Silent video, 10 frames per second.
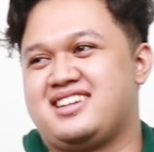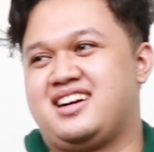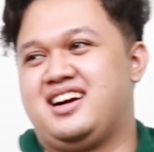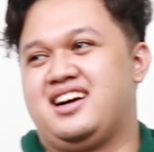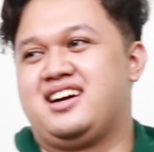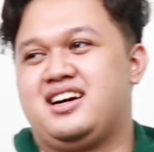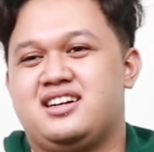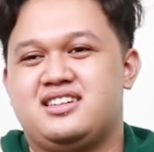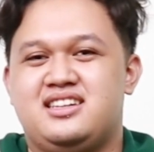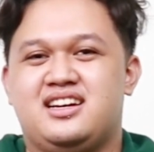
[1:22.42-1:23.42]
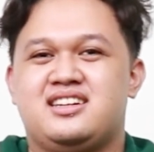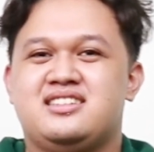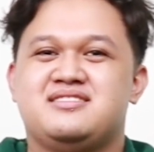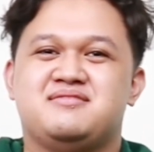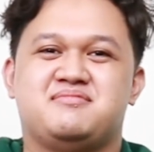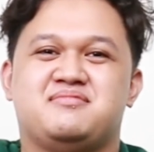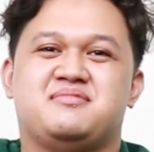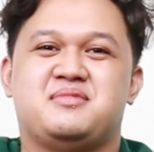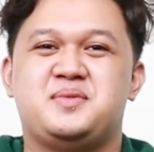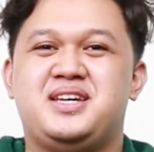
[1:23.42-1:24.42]
Nggak nggak yang
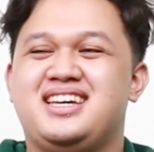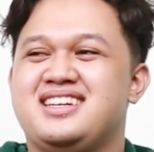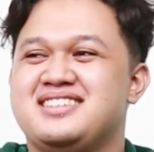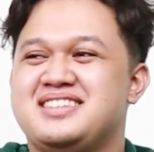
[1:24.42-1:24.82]
lebih?